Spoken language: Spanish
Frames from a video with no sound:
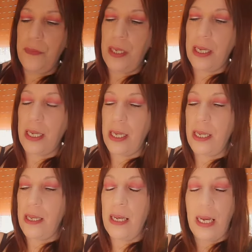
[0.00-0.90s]

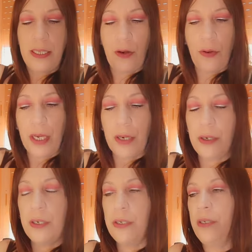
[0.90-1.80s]
Aquí, ahí te lo
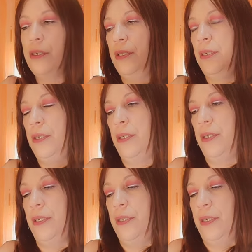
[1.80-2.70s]
dejo.
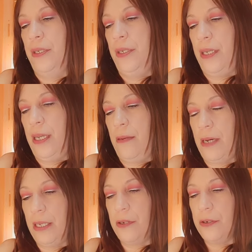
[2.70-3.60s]
El
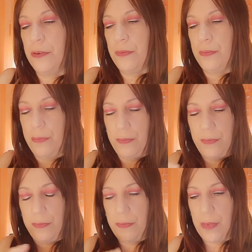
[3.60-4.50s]
baño,
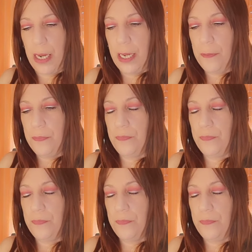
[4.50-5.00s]
mm, ¿vale?